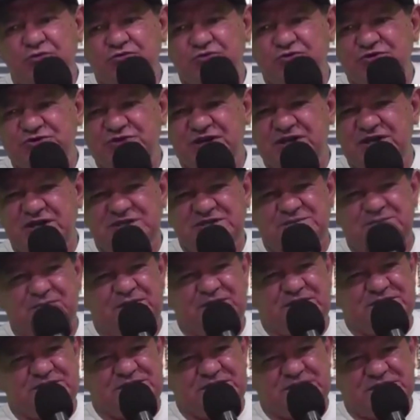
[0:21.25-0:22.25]
ficamos
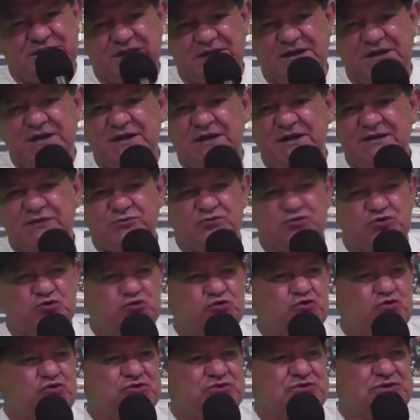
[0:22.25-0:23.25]

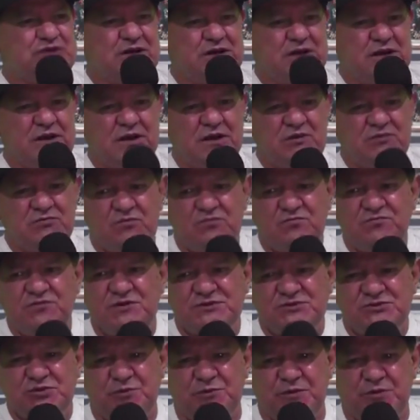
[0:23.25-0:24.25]
com a cabeça
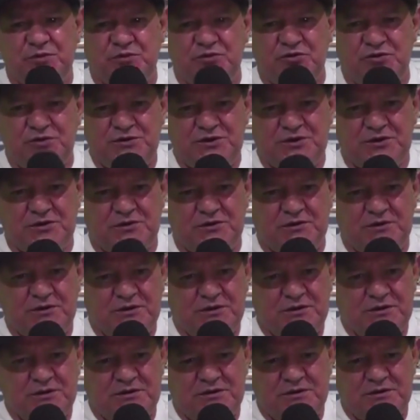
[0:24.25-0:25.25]
muito inchada e, re,
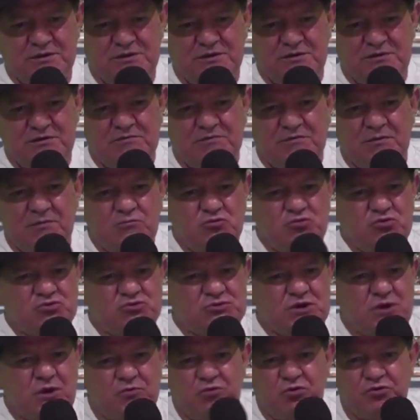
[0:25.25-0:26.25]
e praticamente
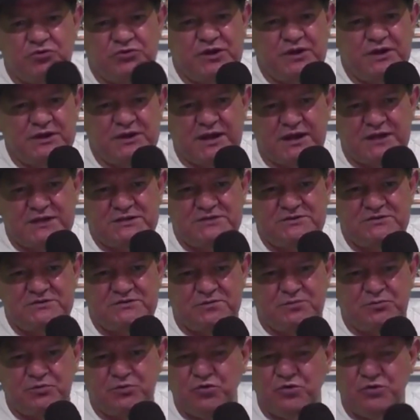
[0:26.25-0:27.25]
revoltado.
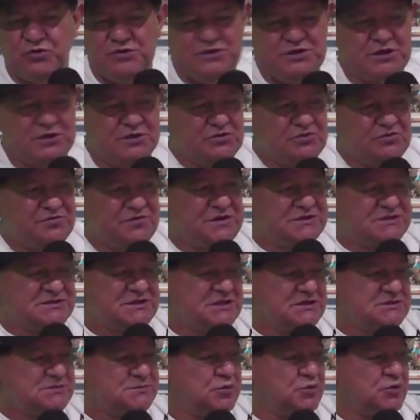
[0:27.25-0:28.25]
Sim,
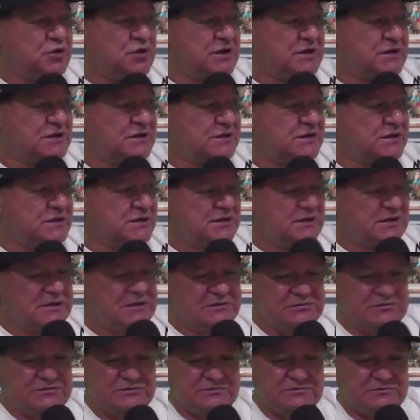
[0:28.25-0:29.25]
essa é a palavra mais
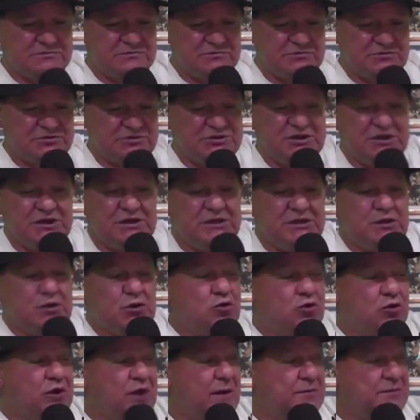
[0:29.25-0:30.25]
correta.
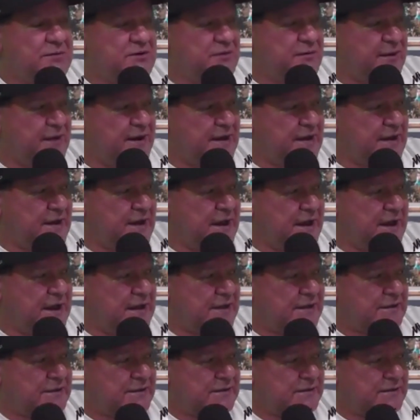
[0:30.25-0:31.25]

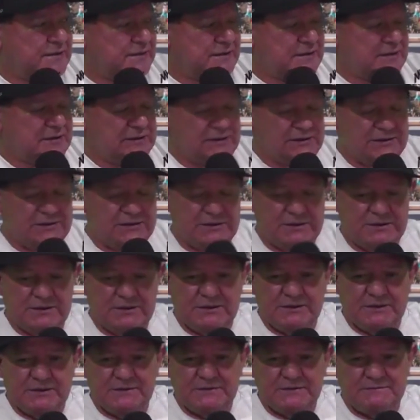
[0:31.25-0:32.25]
Revoltado com
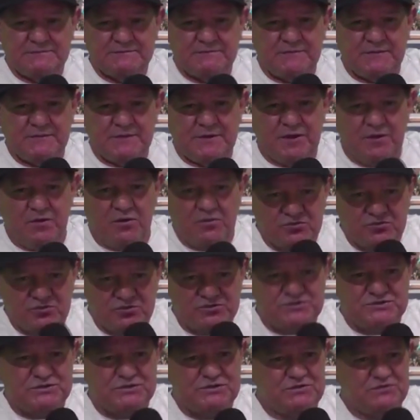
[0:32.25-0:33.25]
o resultado
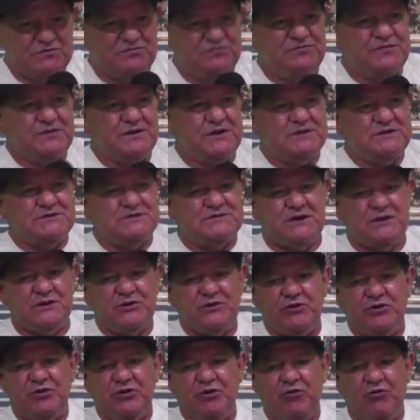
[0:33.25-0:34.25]

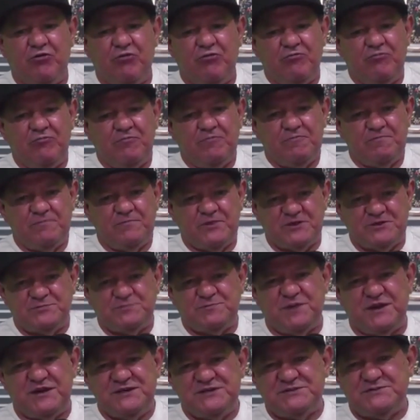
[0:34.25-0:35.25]
do nosso
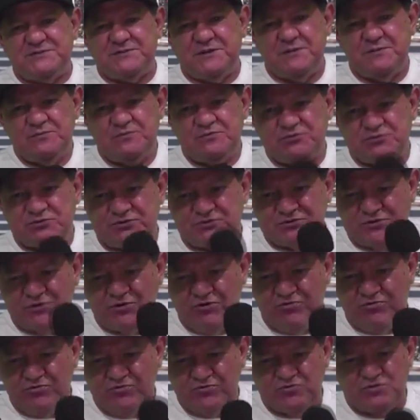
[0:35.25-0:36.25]
tubarão lá em
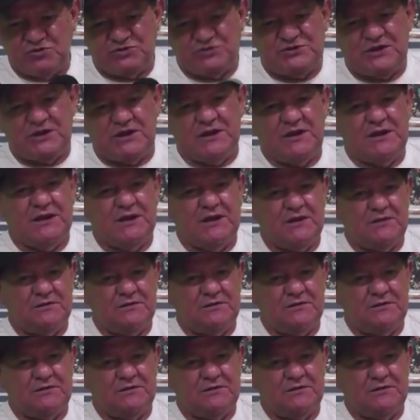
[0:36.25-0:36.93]
Nova Mutum.